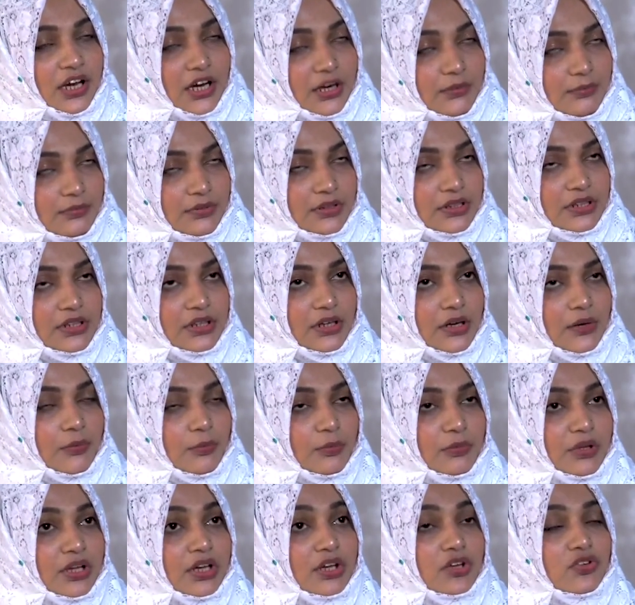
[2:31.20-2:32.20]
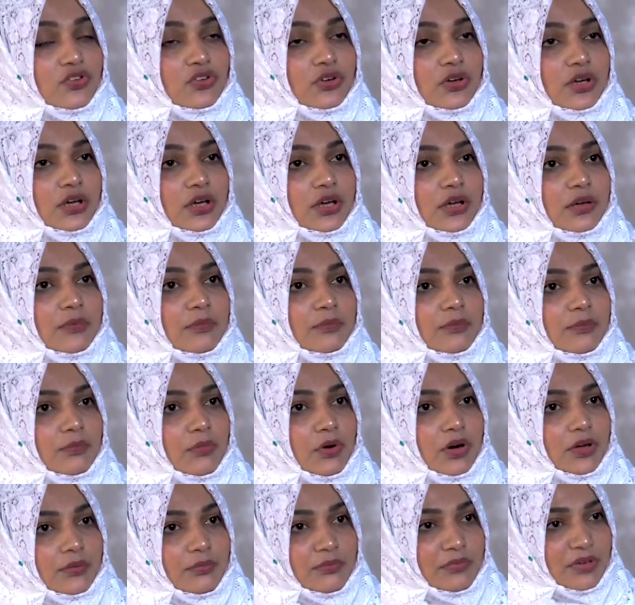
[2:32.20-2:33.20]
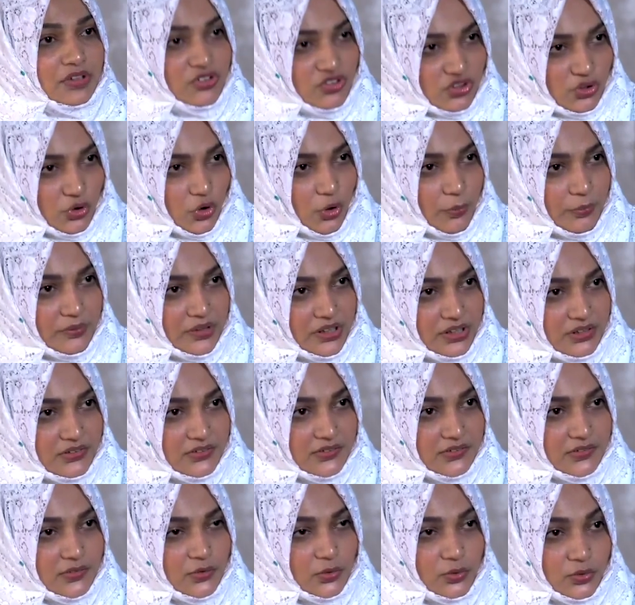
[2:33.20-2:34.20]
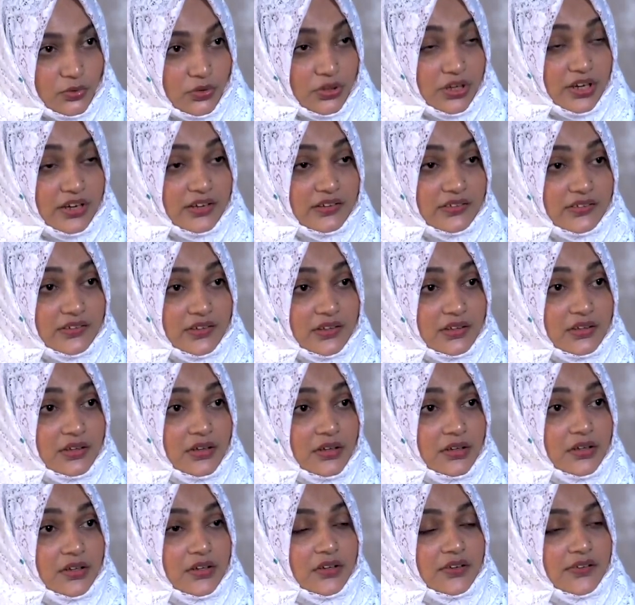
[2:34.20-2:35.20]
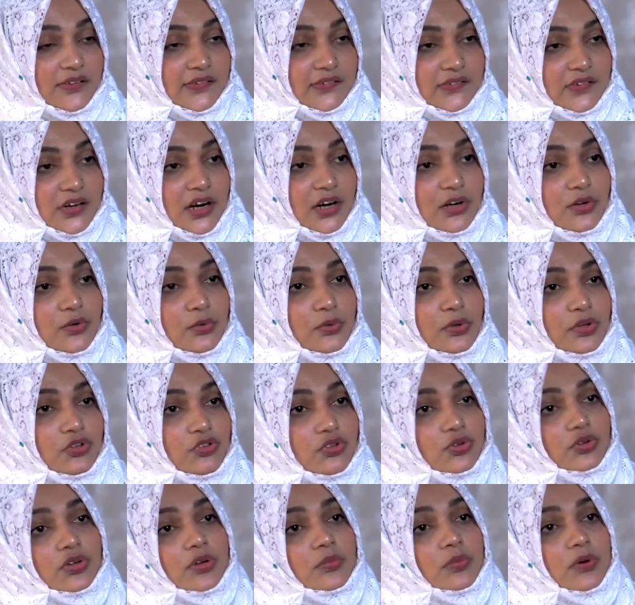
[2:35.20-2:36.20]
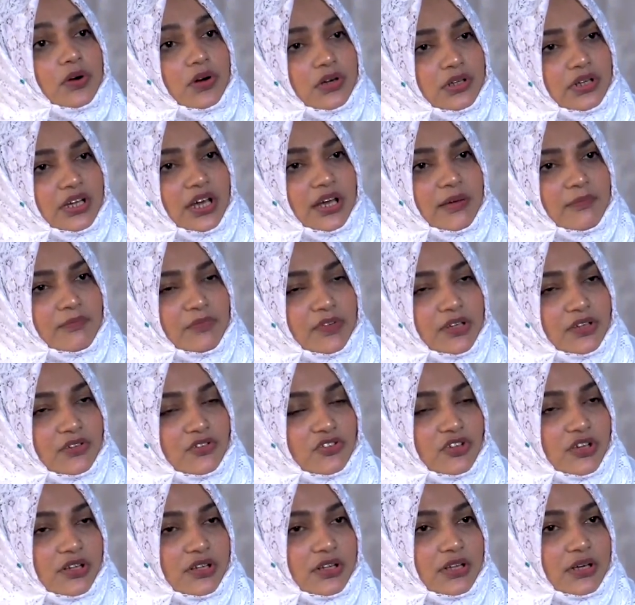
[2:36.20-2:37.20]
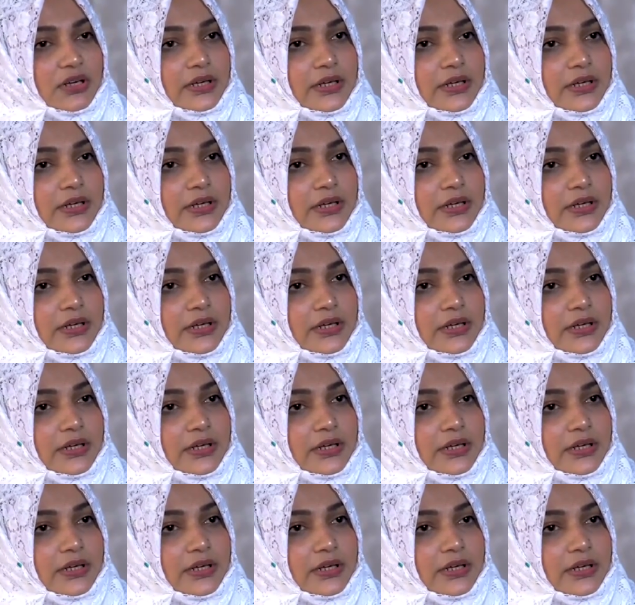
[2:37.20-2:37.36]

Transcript: एडमिट किया मेरे जो हैं बहुत मेजर ऑपरेट्स दोनों लेग्स के स्टार्ट हुए जो कि बहुत टाइम तक चलते